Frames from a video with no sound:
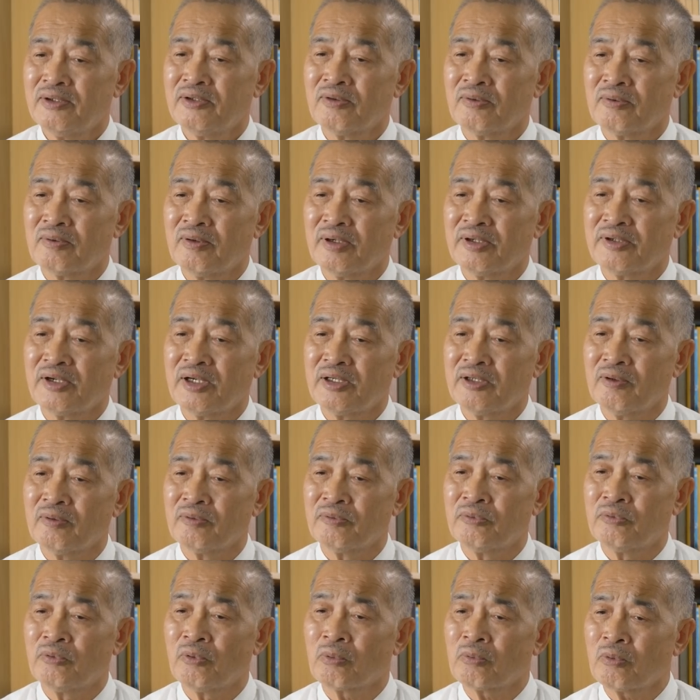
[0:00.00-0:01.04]
その辺りを
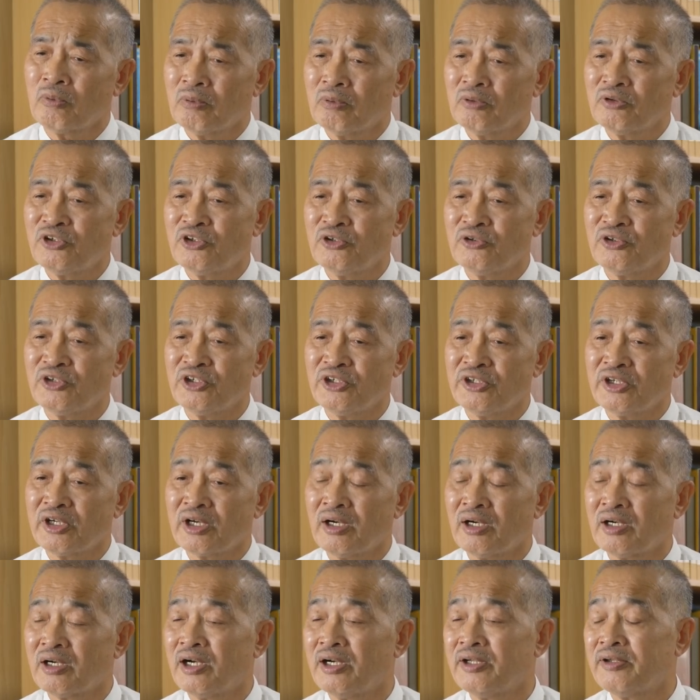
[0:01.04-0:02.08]
どこを中心に
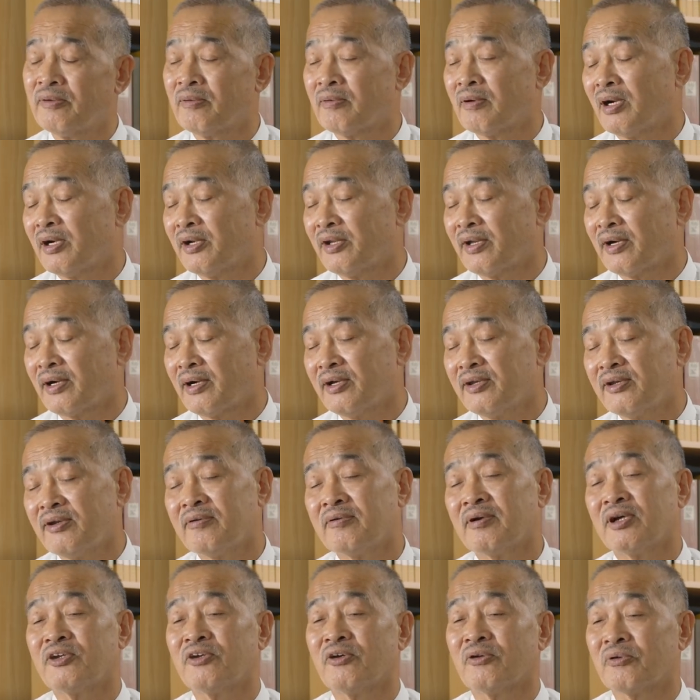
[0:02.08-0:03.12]
考えておられたかという
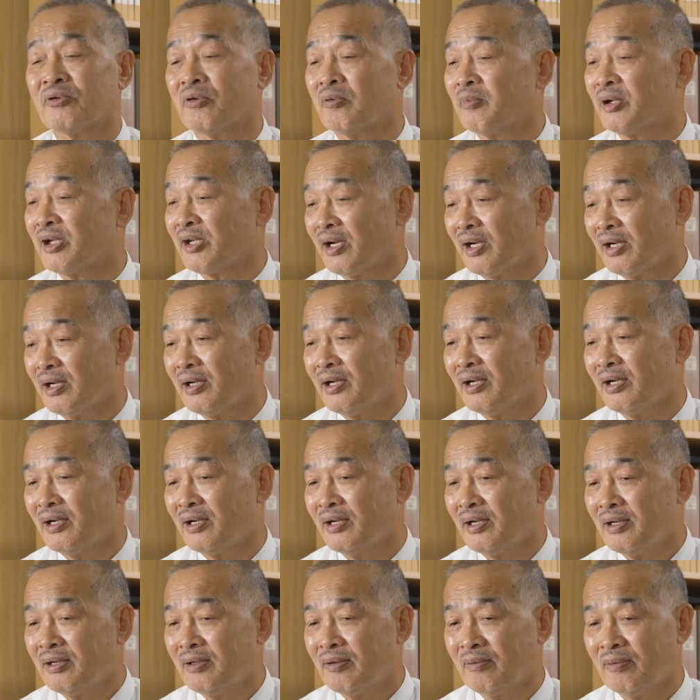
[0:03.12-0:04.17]
のはちょっとまだ
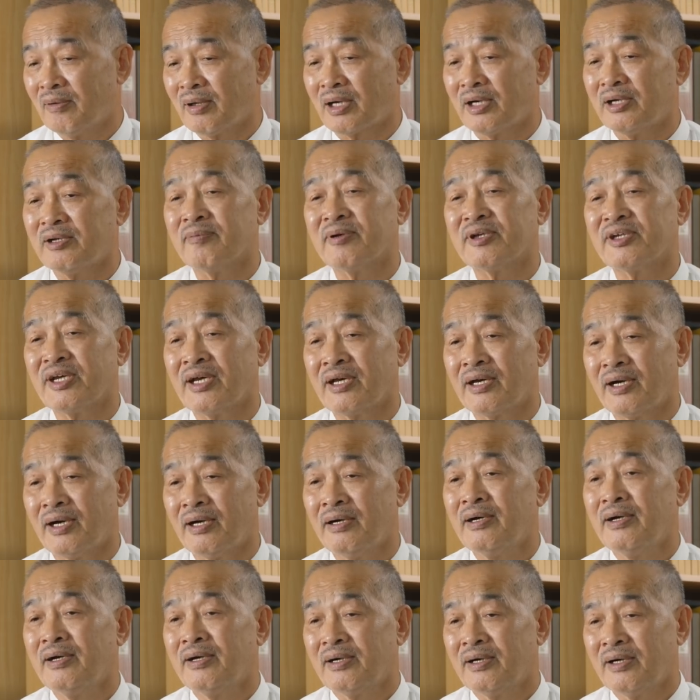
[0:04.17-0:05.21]
分かりませんが
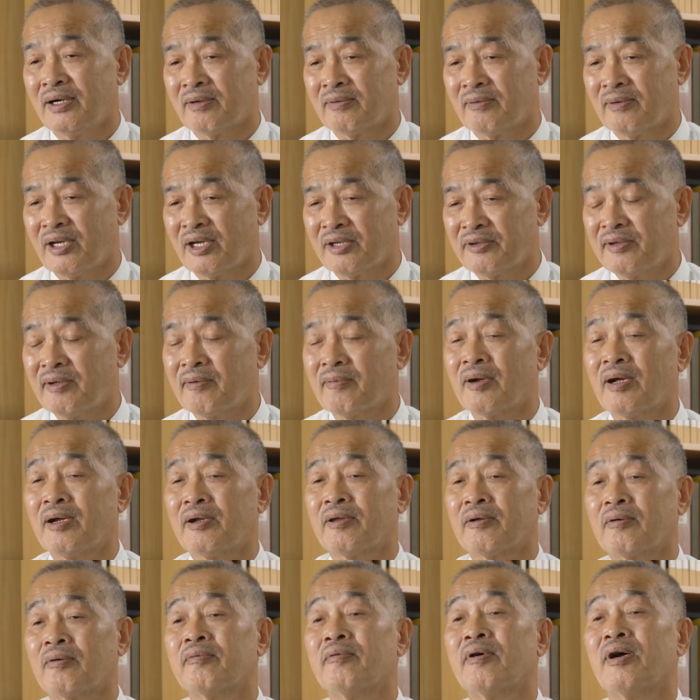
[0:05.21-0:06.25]
あのやっておられ
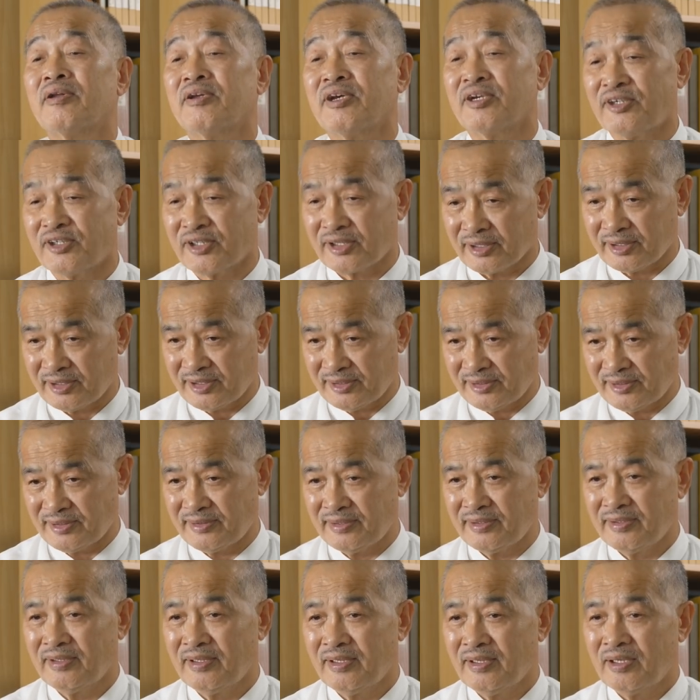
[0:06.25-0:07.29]
たことは確かです。
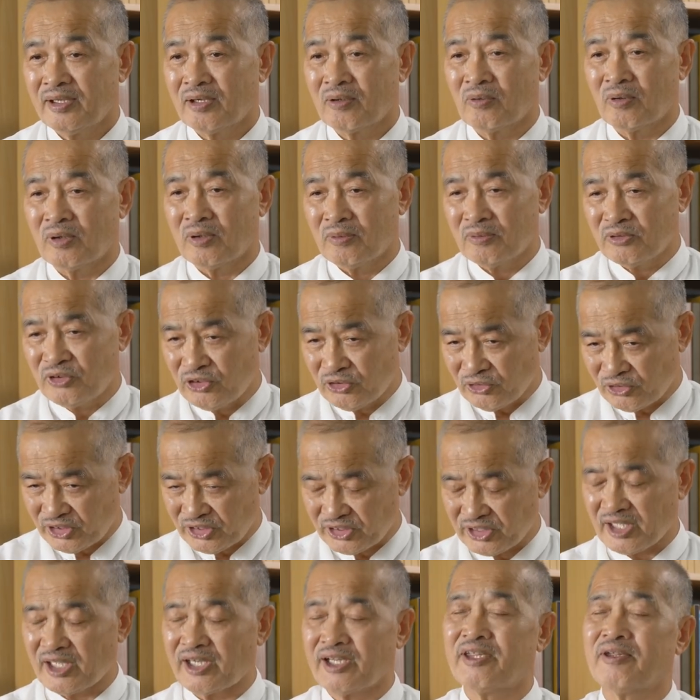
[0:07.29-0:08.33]
これを重視
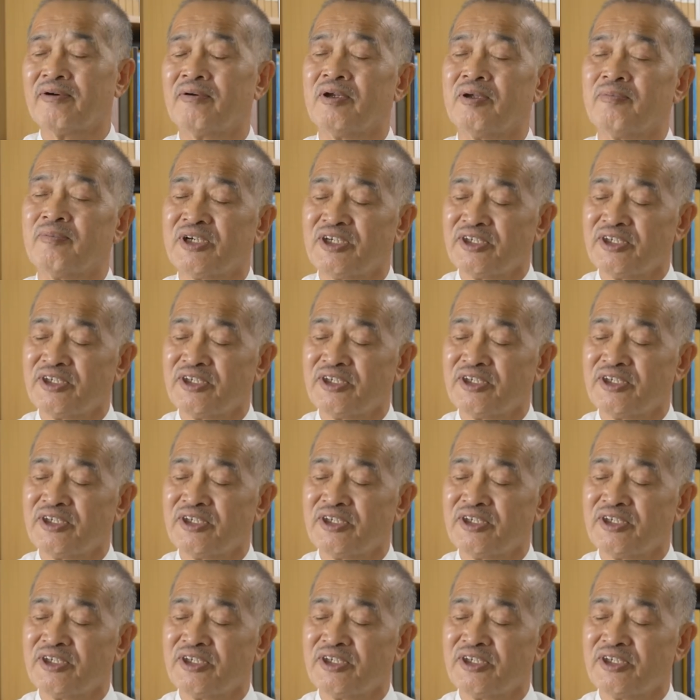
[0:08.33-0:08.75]
されております